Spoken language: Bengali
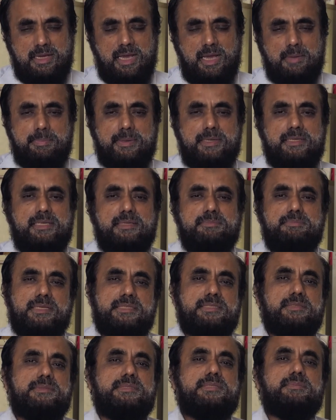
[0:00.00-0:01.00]
হাঁপানি
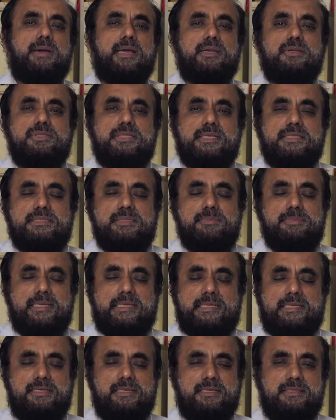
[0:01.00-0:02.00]
মাঝে মাঝে ভালো থাকতে
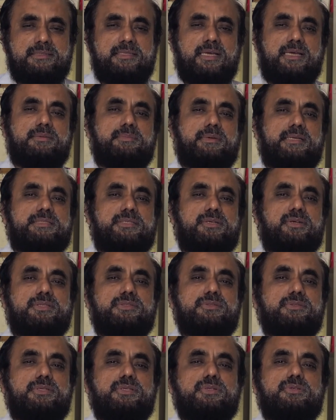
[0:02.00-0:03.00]
পারে তার মাঝে
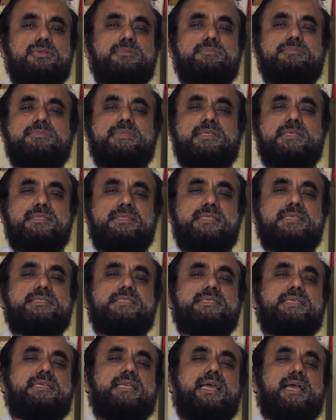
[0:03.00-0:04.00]
হয়তো এরকম
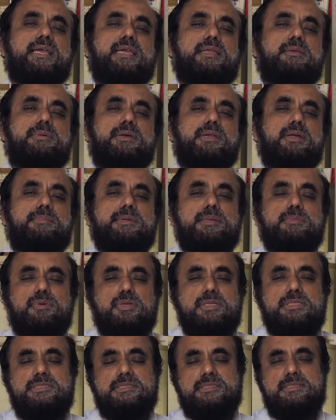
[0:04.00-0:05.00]
দেখছি এর আগের বার আমরা
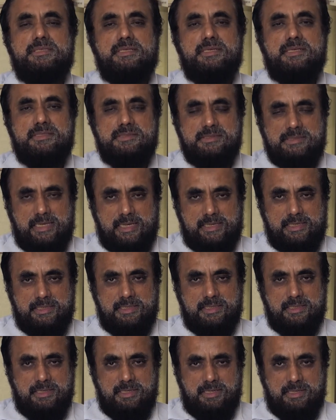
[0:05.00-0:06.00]
বলেছি যে অ্যালার